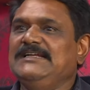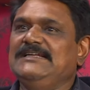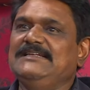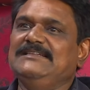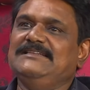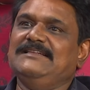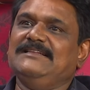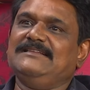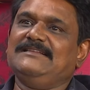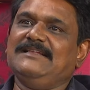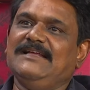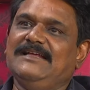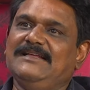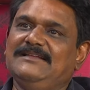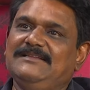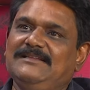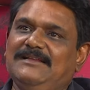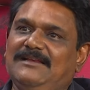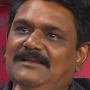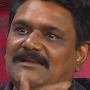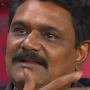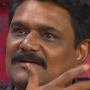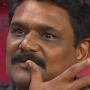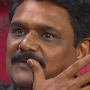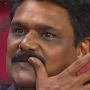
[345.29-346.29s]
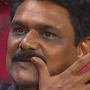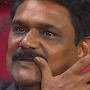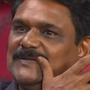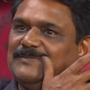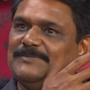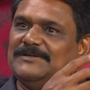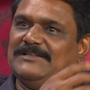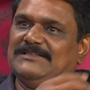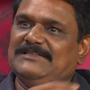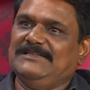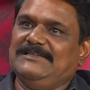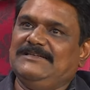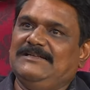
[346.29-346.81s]
இந்த தேர்தலில் வந்து
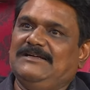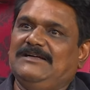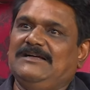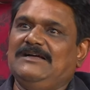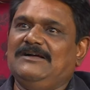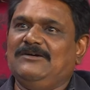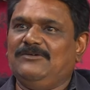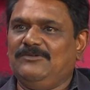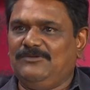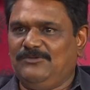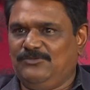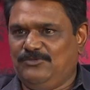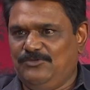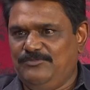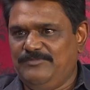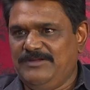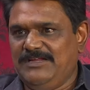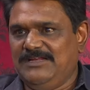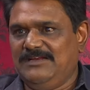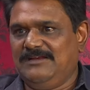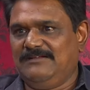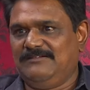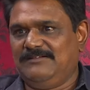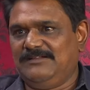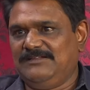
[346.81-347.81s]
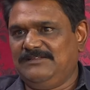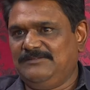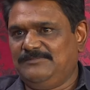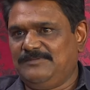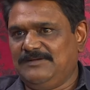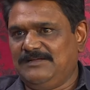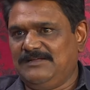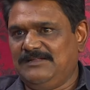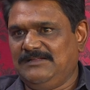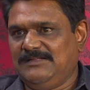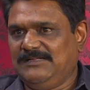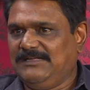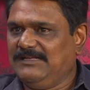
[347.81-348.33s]
பார்த்திங்கன்னா உண்மையில் வந்து
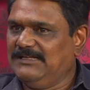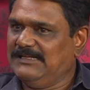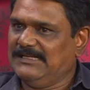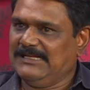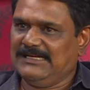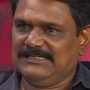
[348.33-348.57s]
பார்த்தீங்கன்னா